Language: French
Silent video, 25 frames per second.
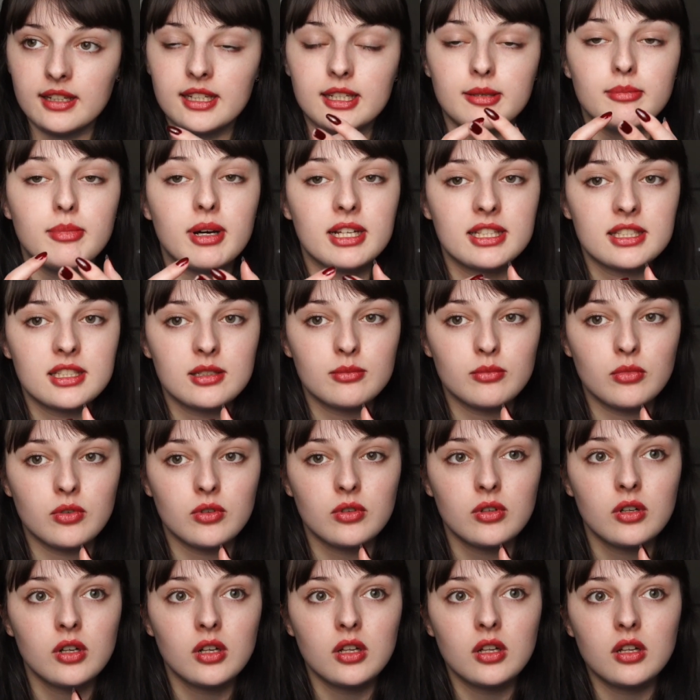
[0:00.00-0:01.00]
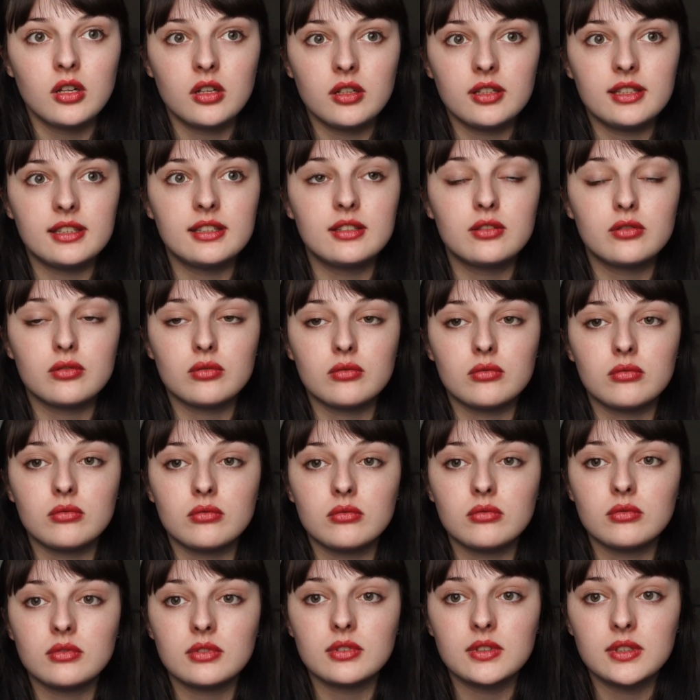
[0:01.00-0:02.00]
les bâtiments, ils sont
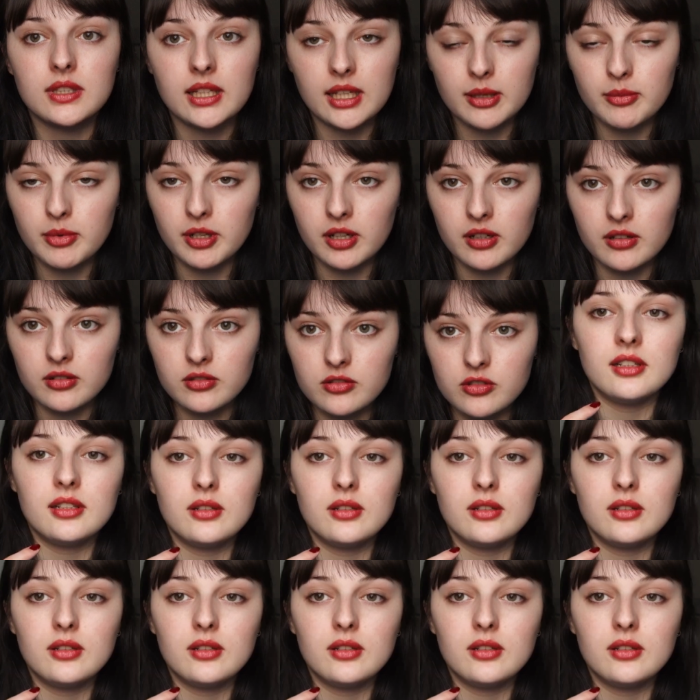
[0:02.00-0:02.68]
très bien.